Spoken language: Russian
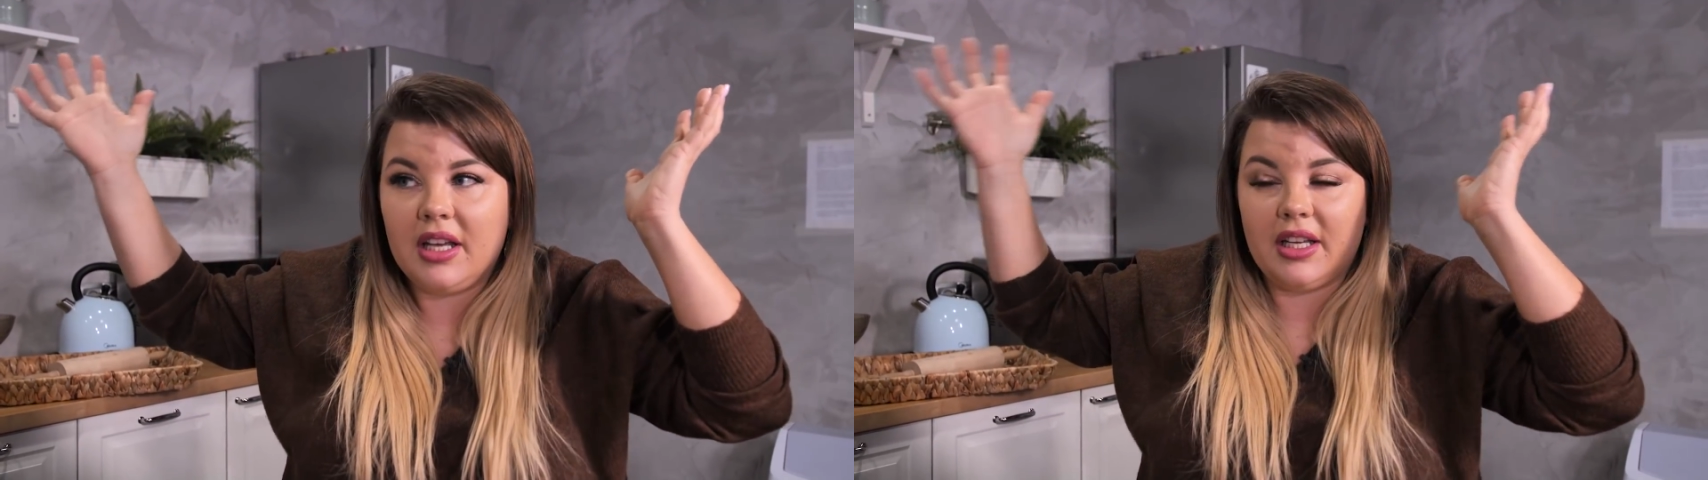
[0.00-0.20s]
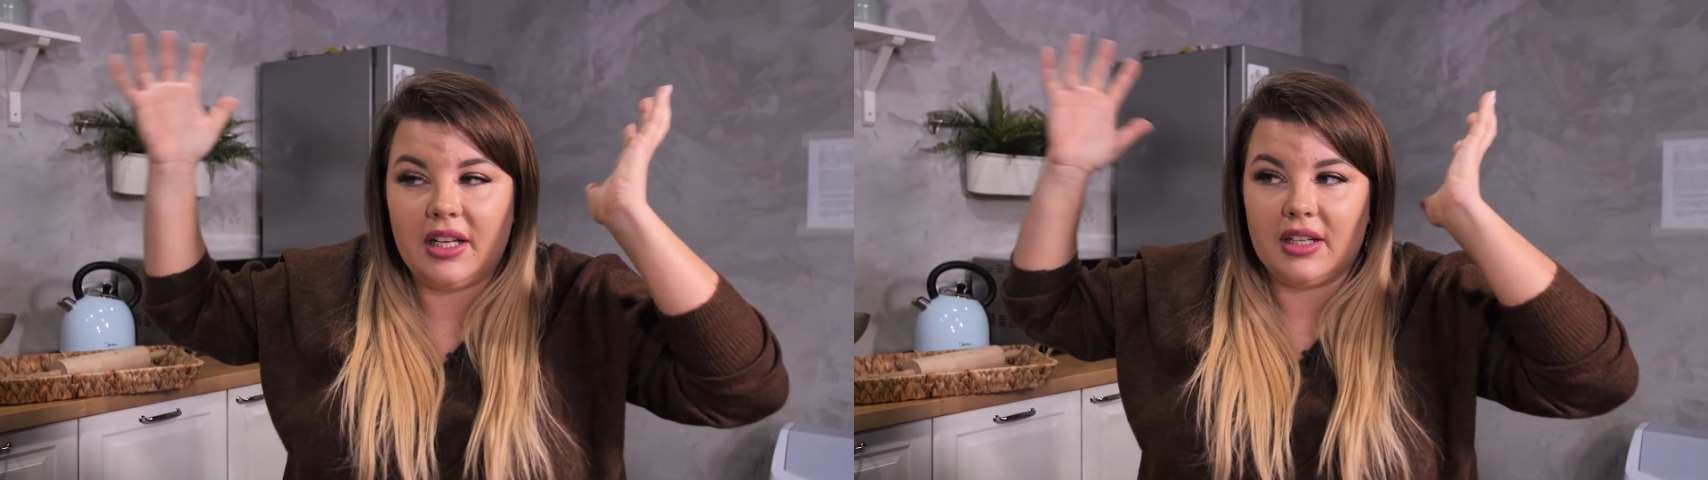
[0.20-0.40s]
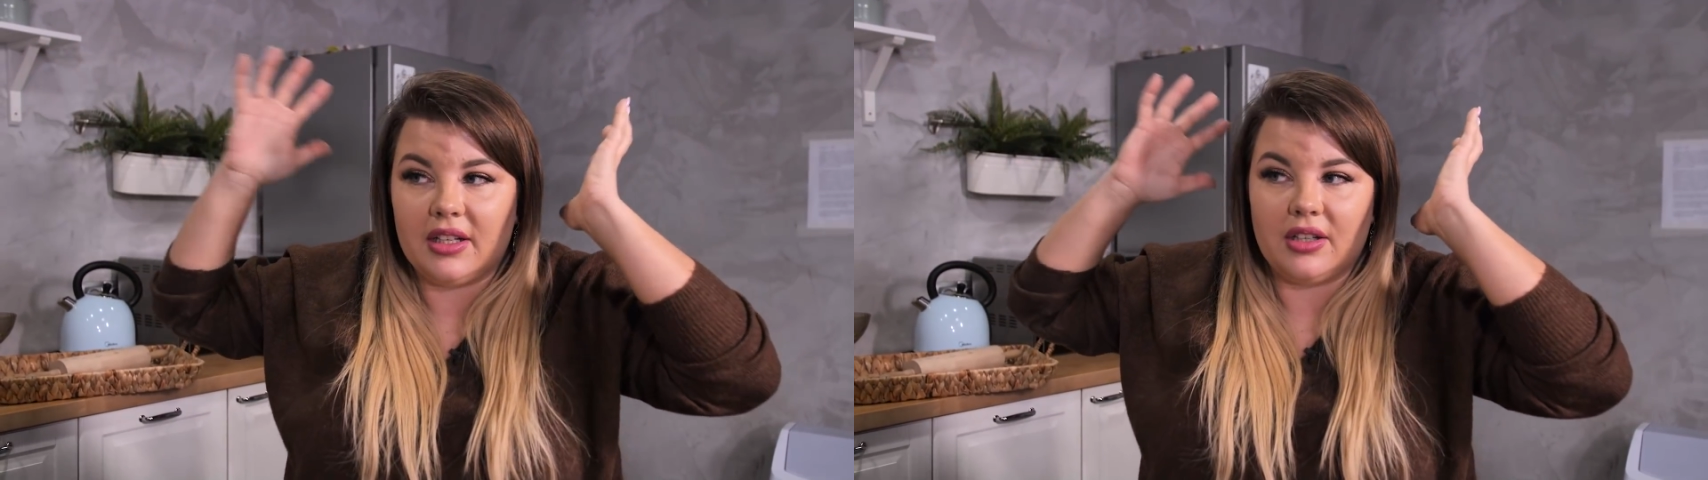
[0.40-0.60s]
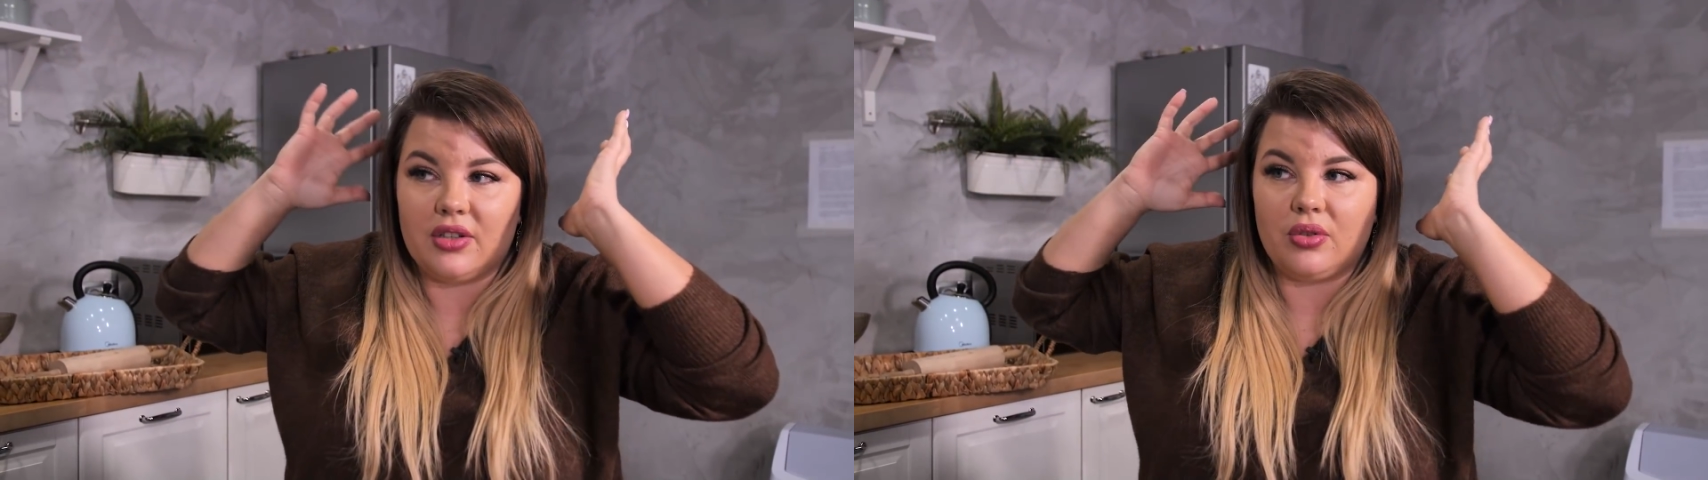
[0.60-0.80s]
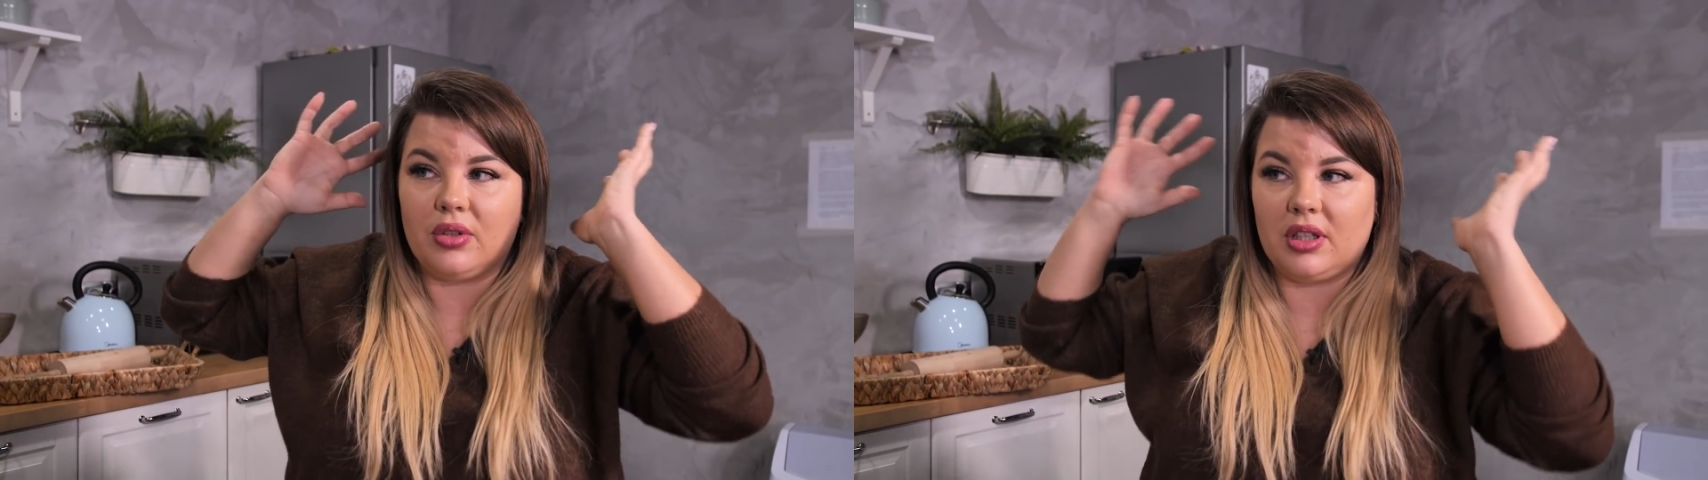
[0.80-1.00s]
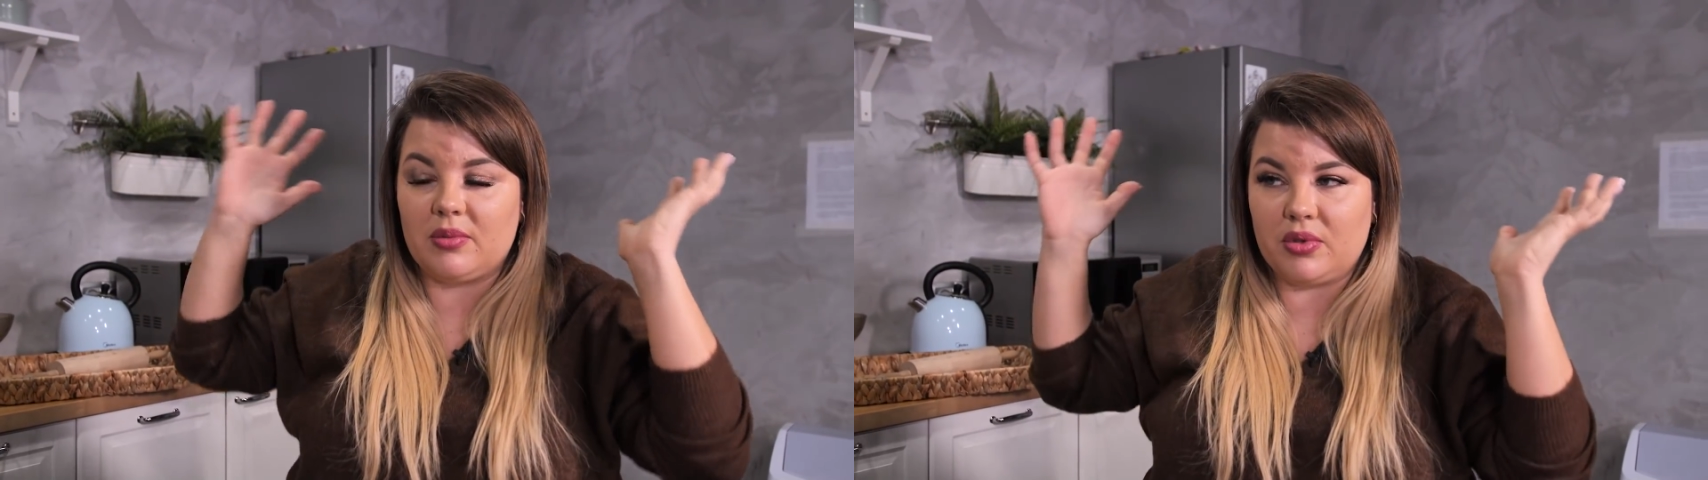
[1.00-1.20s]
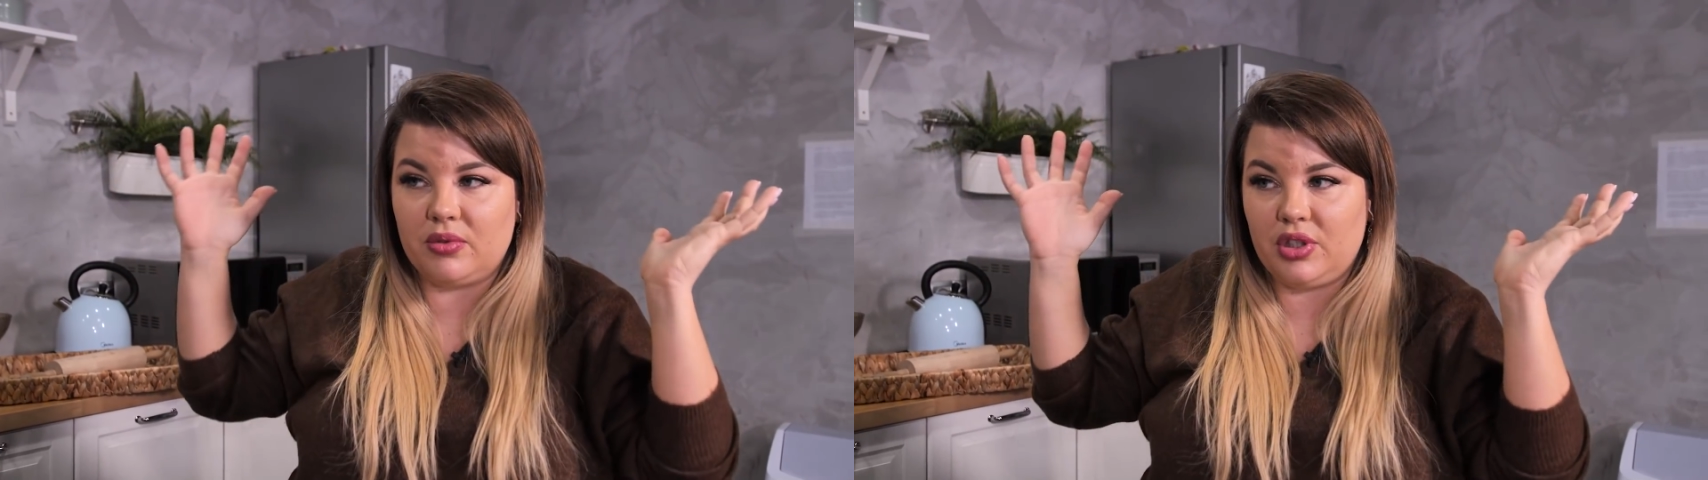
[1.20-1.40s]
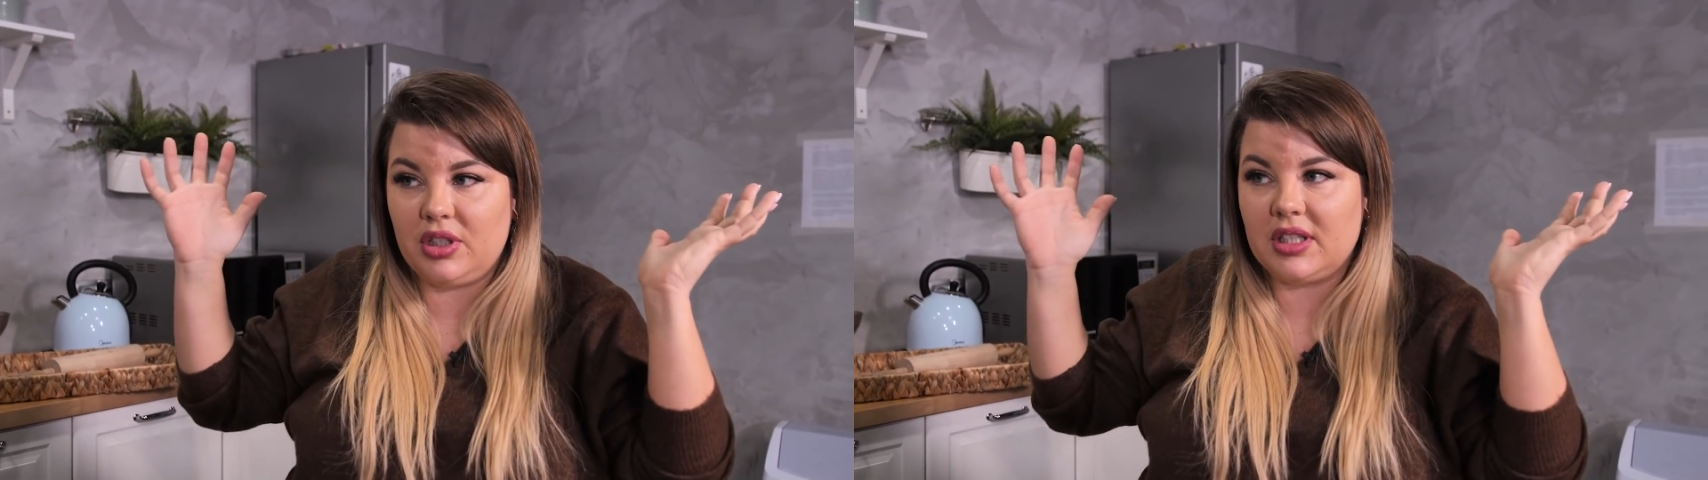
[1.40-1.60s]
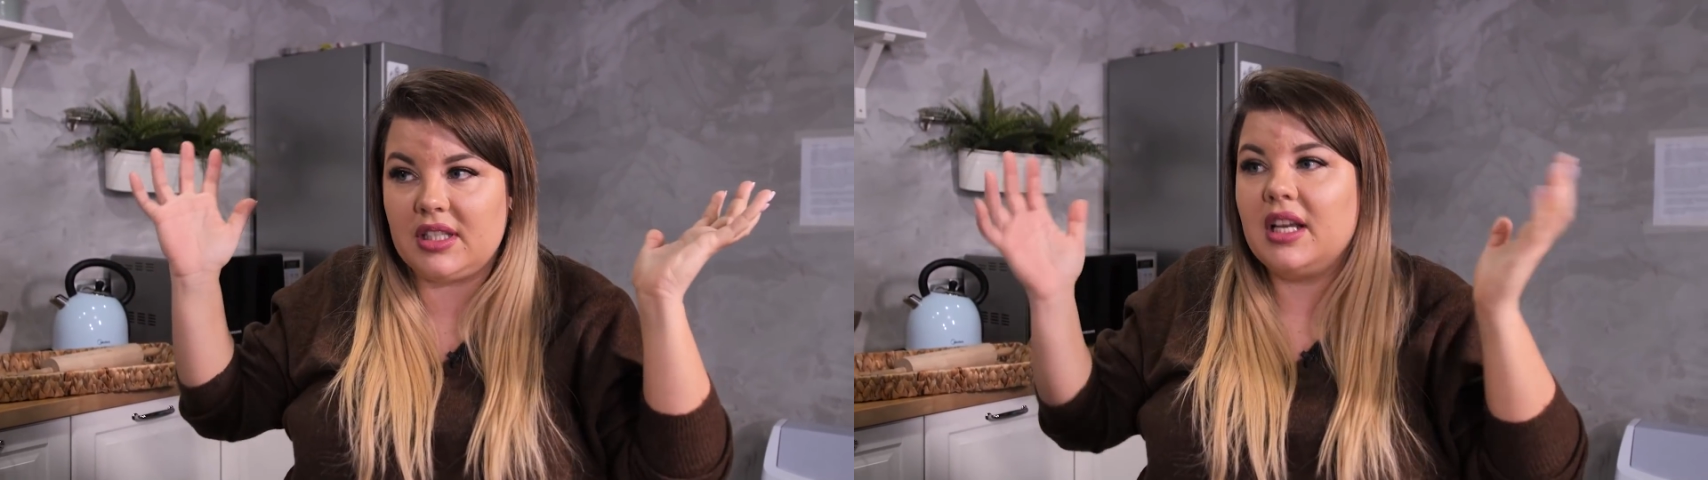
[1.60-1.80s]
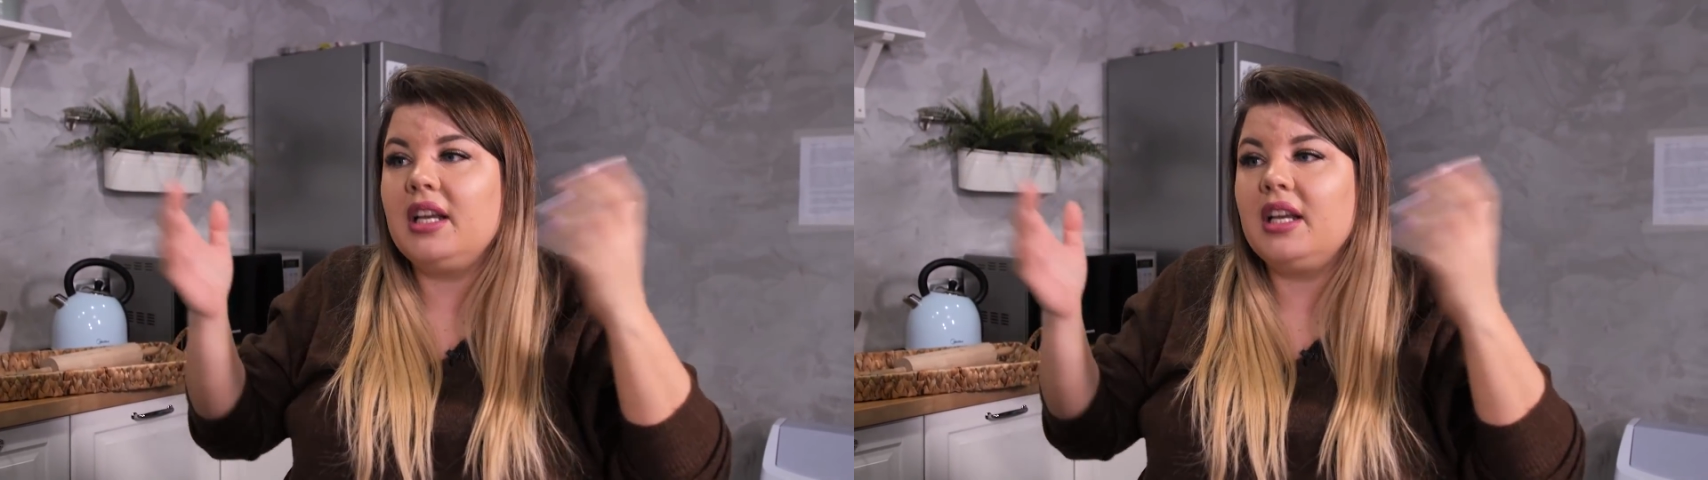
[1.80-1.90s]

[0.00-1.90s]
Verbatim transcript: или что-то там случилось.